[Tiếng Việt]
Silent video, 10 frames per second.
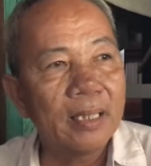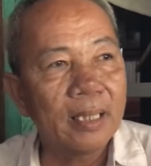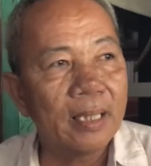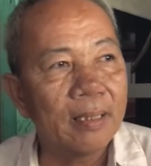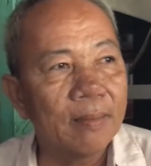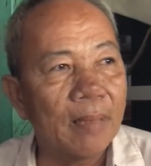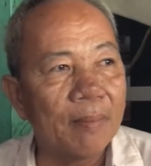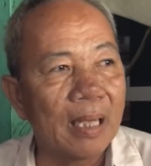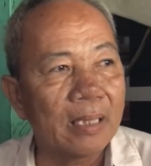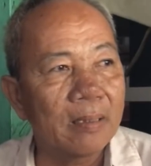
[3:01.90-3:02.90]
cái bả
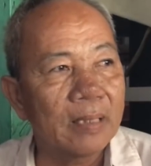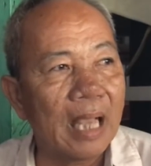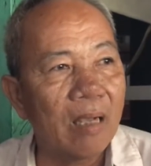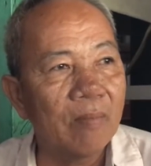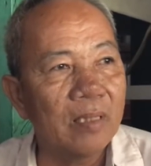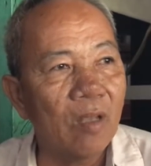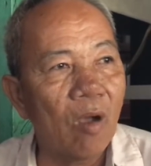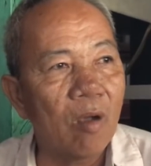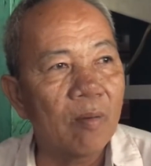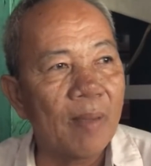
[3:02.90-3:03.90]
bắt là cháu bả
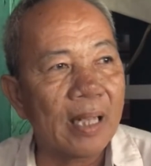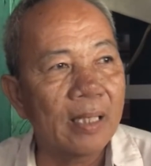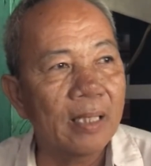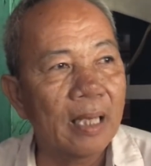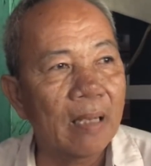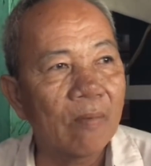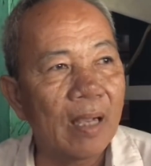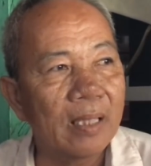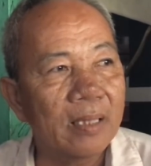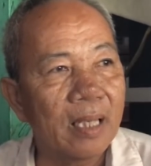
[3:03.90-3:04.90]
do bắt lên đàng
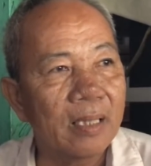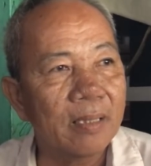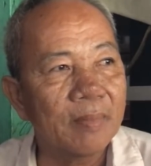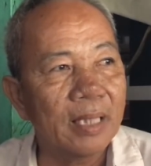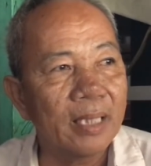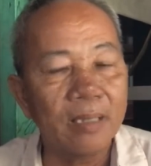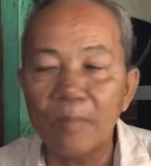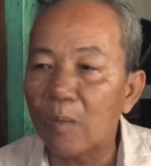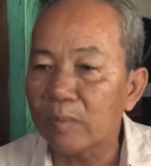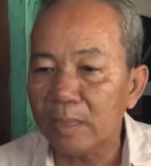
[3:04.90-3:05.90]
hoàng chân cái bả lấy cái
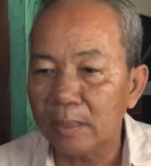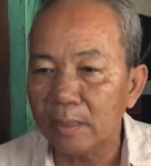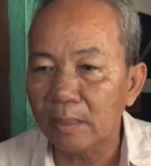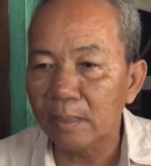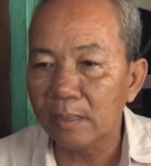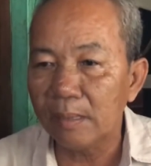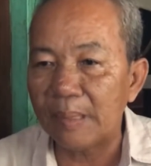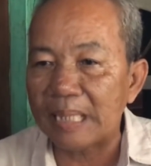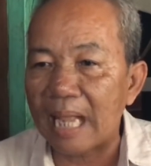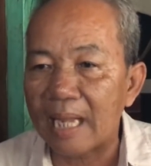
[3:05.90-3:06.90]
mụn
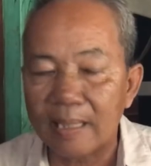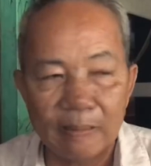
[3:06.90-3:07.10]
bả văng